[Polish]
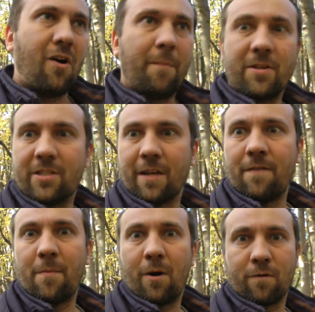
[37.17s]
obecnych
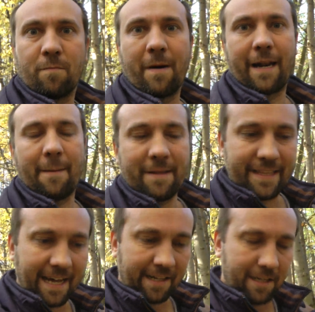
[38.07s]
wyborów
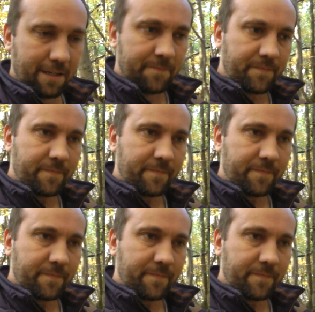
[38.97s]
parlamentarnych.